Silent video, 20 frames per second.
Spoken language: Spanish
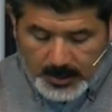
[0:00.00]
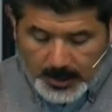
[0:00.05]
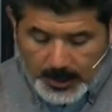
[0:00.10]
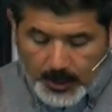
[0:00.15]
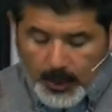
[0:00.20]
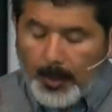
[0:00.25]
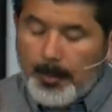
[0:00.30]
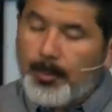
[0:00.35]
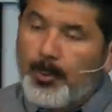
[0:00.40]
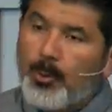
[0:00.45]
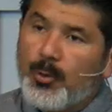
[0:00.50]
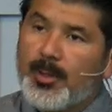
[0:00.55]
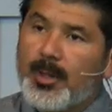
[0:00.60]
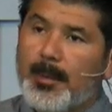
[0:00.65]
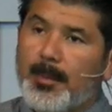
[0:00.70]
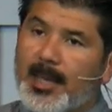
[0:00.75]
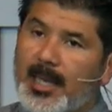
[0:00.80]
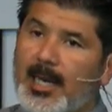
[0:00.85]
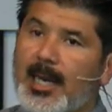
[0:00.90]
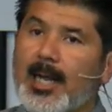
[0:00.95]
y yo
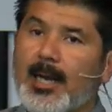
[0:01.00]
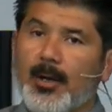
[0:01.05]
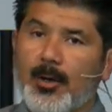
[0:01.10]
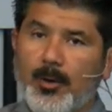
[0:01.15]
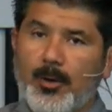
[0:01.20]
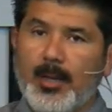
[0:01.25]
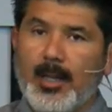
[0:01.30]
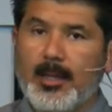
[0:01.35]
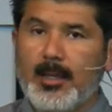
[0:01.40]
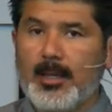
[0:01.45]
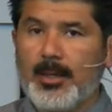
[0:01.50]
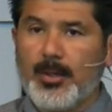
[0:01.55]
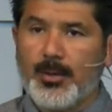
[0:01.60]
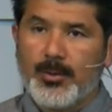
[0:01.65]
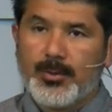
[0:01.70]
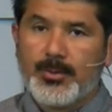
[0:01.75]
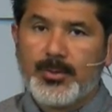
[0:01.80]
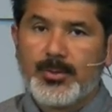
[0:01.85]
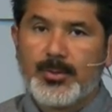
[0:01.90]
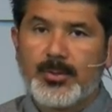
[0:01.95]
pude ver la gloria de
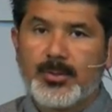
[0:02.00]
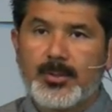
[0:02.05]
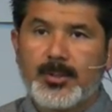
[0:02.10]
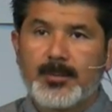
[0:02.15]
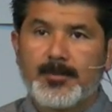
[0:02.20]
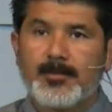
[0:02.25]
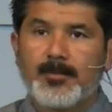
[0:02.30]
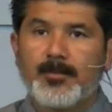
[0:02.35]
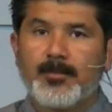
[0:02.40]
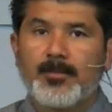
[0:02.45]
Dios.